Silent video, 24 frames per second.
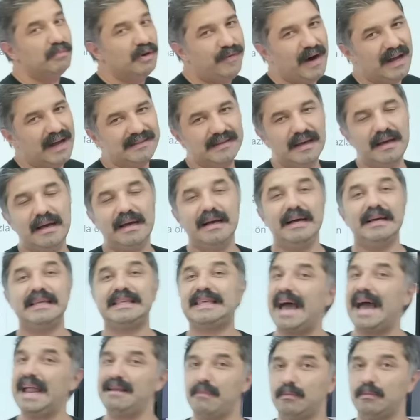mıfat
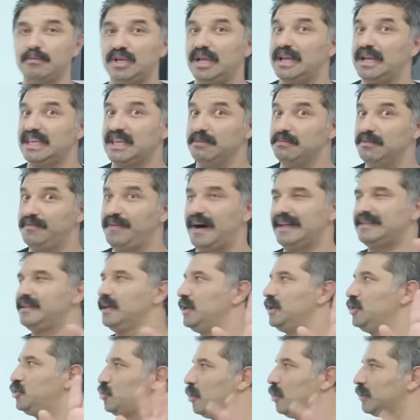gelmemiş. Hele ki mıfat
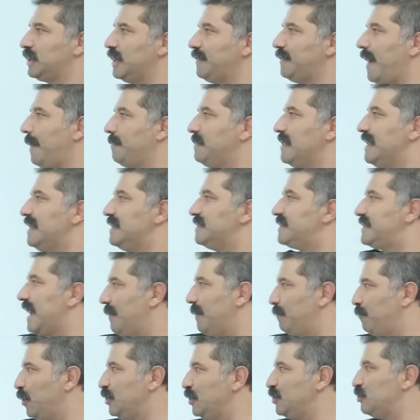hiç yok. Devam.
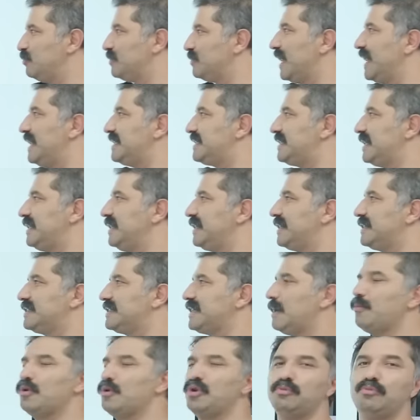Sempozyumda eserin
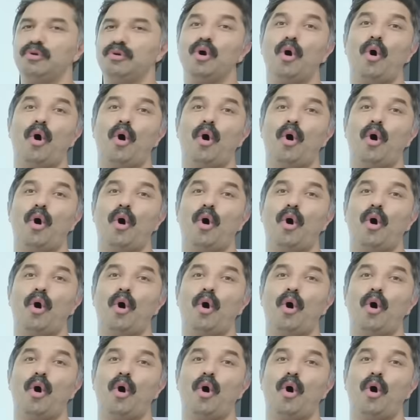kısa bölümü